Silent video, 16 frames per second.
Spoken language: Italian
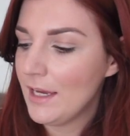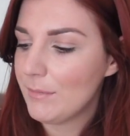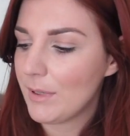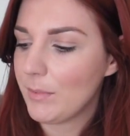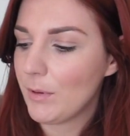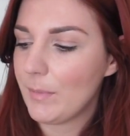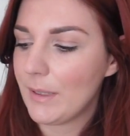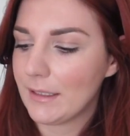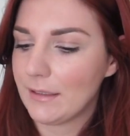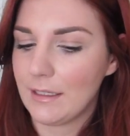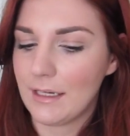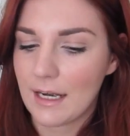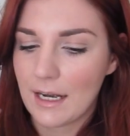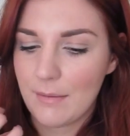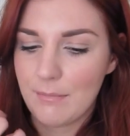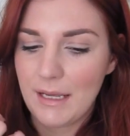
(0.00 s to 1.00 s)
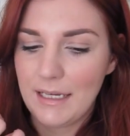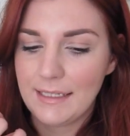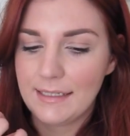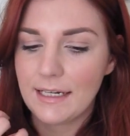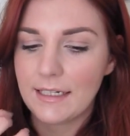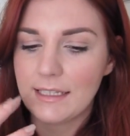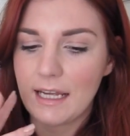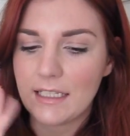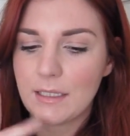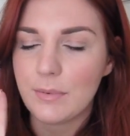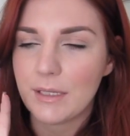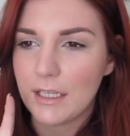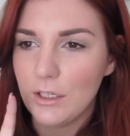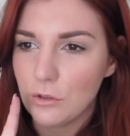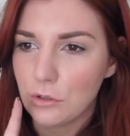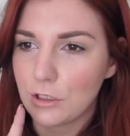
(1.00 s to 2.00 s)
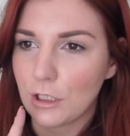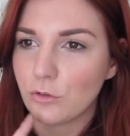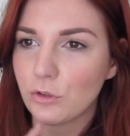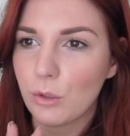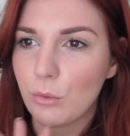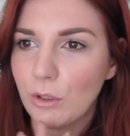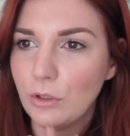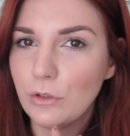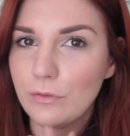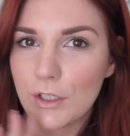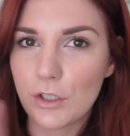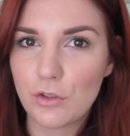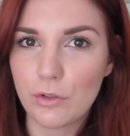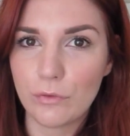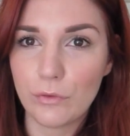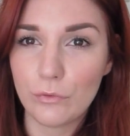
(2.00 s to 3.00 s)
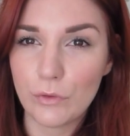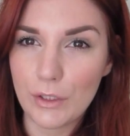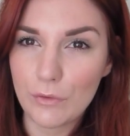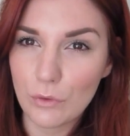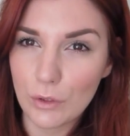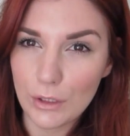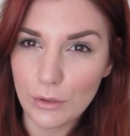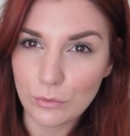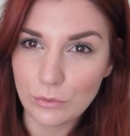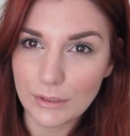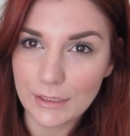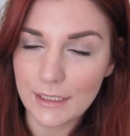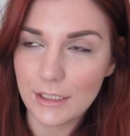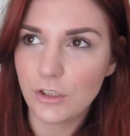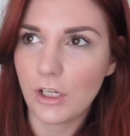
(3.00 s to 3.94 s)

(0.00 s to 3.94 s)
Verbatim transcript: proprio per tenerle belle idratate, perché io ho notato che quando faccio i voli lunghi,